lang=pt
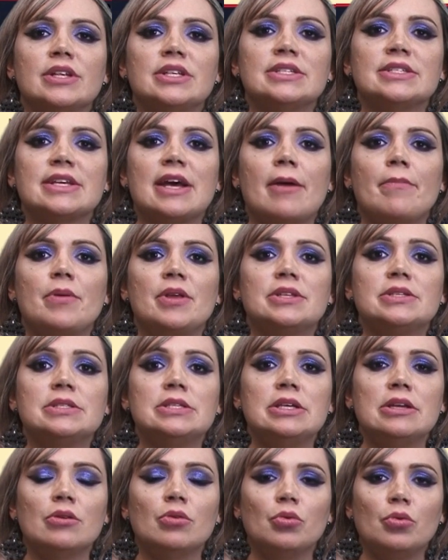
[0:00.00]
WhatsApp é
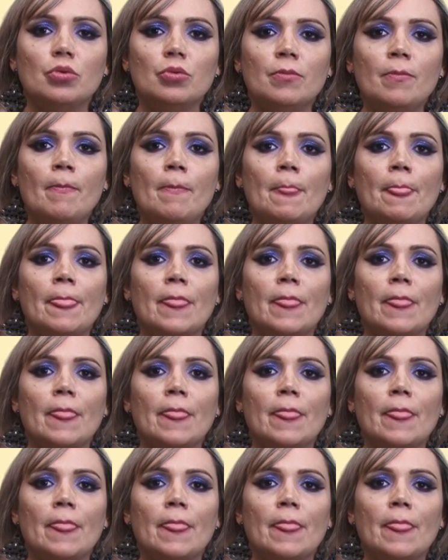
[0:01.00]
51